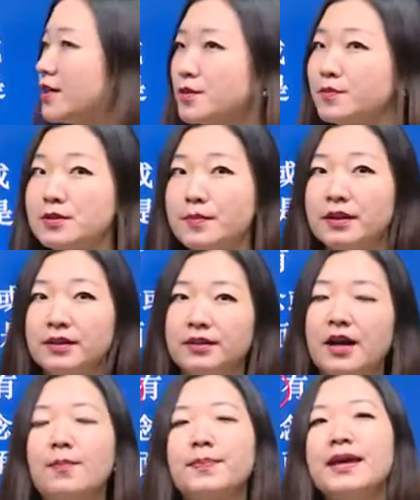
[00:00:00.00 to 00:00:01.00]
的什么什么
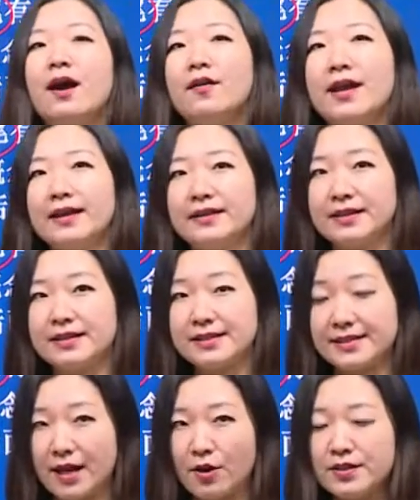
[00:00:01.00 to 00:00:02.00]
的漂亮的
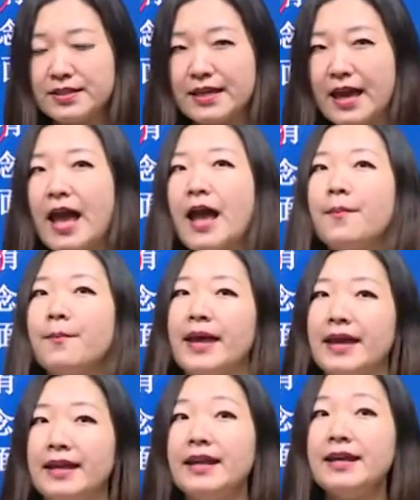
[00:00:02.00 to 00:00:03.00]
小姐、
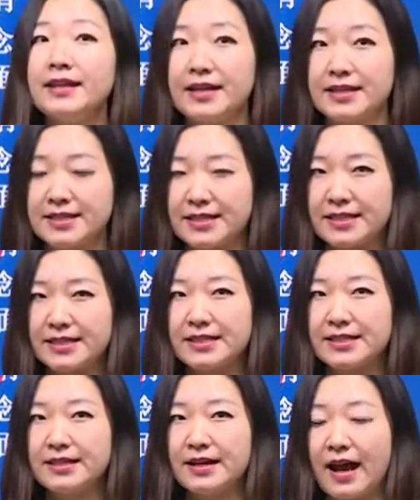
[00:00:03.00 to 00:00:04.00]
美丽的景
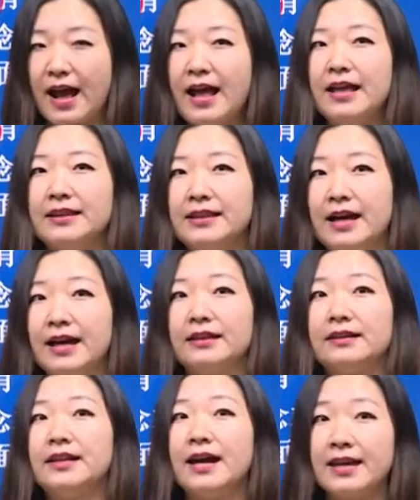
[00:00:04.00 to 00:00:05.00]
色啊，冷
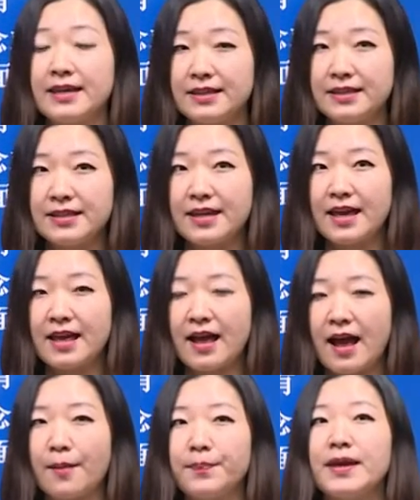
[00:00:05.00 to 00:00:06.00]
的一天
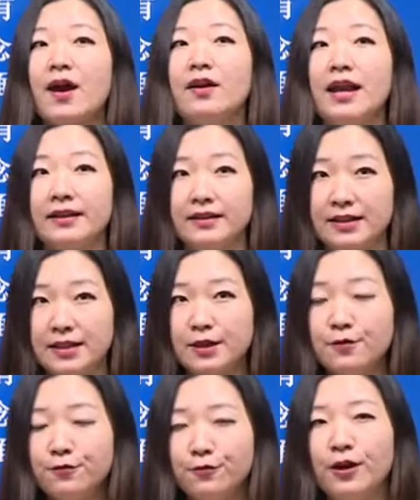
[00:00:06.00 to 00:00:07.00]
啊，漂亮的
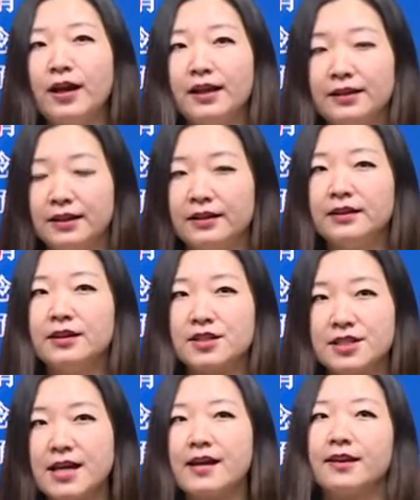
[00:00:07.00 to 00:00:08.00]
衣服等等
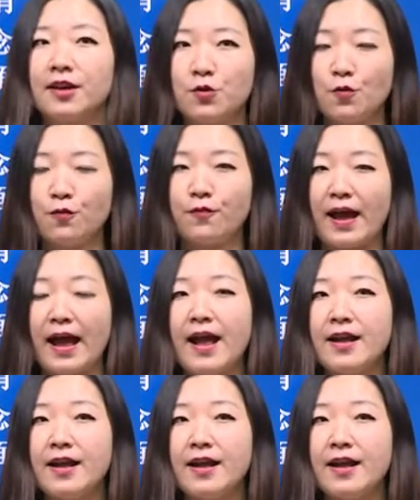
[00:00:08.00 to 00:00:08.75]
这样的一个用法。